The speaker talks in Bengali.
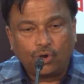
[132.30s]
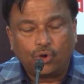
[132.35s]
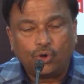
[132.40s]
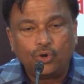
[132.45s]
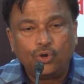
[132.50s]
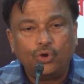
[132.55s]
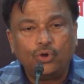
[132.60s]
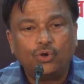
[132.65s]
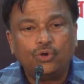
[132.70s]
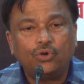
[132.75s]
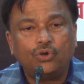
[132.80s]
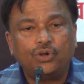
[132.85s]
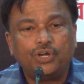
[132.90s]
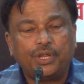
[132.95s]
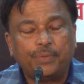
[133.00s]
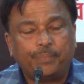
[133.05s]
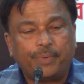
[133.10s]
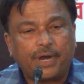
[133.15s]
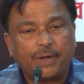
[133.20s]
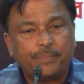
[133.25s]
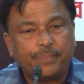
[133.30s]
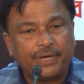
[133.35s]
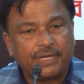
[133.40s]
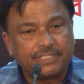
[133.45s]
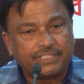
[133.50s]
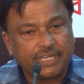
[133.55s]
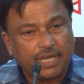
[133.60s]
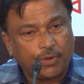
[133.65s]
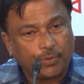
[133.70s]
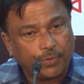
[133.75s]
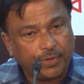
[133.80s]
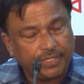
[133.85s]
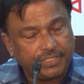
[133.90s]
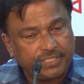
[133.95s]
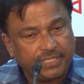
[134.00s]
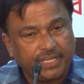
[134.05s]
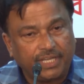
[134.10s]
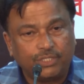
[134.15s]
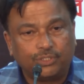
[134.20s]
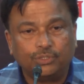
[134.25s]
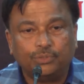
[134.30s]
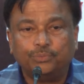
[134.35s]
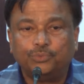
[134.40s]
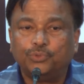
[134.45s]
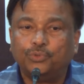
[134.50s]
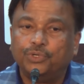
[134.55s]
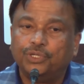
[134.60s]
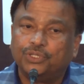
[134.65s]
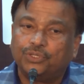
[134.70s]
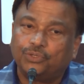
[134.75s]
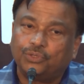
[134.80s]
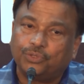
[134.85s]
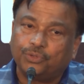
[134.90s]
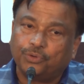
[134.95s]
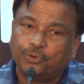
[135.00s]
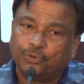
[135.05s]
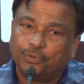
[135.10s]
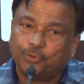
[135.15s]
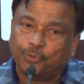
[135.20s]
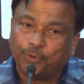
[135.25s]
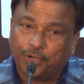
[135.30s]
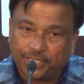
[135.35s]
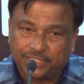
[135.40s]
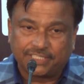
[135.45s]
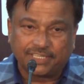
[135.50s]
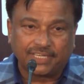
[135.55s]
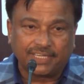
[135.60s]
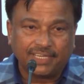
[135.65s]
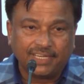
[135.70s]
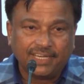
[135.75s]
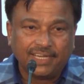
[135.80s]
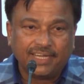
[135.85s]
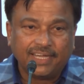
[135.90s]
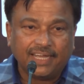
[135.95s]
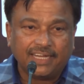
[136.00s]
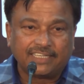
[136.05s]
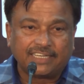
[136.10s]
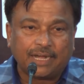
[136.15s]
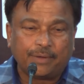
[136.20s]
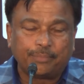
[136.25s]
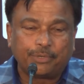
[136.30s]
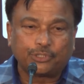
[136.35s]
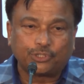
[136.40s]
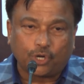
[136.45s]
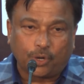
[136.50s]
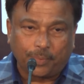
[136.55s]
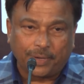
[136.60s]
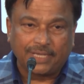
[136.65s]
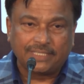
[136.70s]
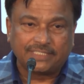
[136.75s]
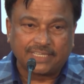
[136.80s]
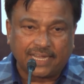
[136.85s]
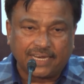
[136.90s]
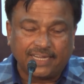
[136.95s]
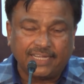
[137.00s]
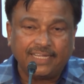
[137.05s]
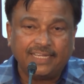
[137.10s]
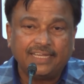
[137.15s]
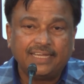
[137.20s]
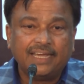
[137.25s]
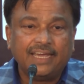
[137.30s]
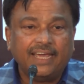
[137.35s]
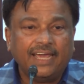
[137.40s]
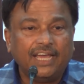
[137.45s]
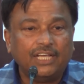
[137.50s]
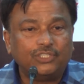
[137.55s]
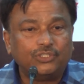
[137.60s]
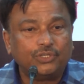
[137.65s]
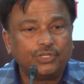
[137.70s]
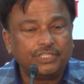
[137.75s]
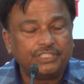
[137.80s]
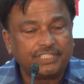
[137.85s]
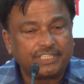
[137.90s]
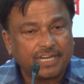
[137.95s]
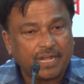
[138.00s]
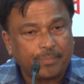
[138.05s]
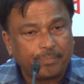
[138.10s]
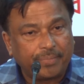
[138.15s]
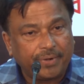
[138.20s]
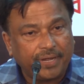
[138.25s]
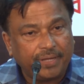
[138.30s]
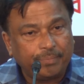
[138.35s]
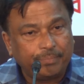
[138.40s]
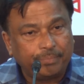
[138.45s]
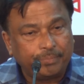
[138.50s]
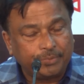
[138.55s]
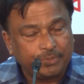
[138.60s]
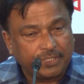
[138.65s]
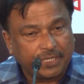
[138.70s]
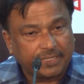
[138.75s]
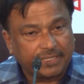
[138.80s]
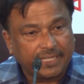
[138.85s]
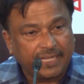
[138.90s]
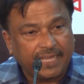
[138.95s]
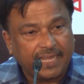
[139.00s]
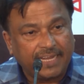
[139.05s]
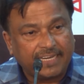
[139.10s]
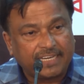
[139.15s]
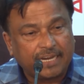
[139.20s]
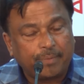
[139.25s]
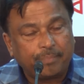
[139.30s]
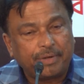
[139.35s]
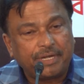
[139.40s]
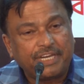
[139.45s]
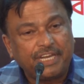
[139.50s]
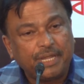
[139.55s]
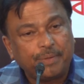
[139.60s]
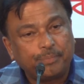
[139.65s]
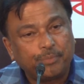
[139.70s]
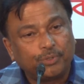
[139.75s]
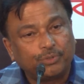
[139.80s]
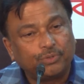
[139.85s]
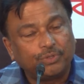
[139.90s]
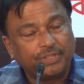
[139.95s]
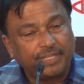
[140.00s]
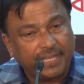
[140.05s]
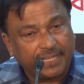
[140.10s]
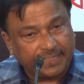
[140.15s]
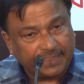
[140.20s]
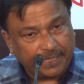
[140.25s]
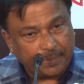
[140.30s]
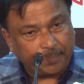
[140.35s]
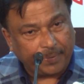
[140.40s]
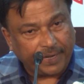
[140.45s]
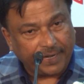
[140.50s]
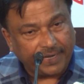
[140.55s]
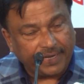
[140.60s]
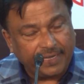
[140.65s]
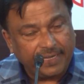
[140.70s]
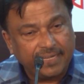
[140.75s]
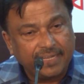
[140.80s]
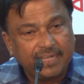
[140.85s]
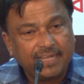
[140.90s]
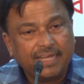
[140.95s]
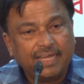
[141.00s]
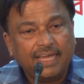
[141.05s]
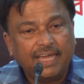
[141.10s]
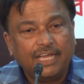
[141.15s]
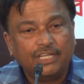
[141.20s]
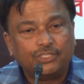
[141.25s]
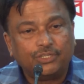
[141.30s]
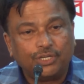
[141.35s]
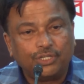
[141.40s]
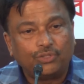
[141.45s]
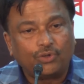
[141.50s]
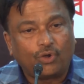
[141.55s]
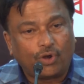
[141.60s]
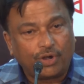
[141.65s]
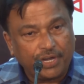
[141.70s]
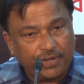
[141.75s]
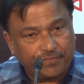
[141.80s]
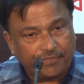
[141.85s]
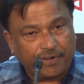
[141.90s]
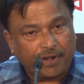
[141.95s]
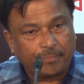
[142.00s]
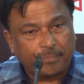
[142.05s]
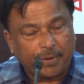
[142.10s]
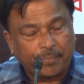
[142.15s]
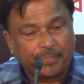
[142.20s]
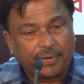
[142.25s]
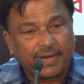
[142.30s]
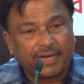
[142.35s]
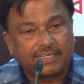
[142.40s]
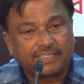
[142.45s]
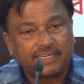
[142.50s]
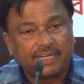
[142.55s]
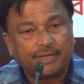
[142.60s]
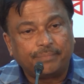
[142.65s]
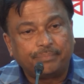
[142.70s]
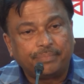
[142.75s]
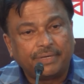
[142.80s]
অন্য অন্য ডিপার্টমেন্টে যা হয়েছে কিছু দুর্নীতি তো হয়েছে এটা আমরা সবাই জানি এই জন্য যেটা আমরা যাতে এটা আমরা ঠিক মতো দেখতে পারি এই জন্য কিন্তু অডিট ফার্ম আমরা একটা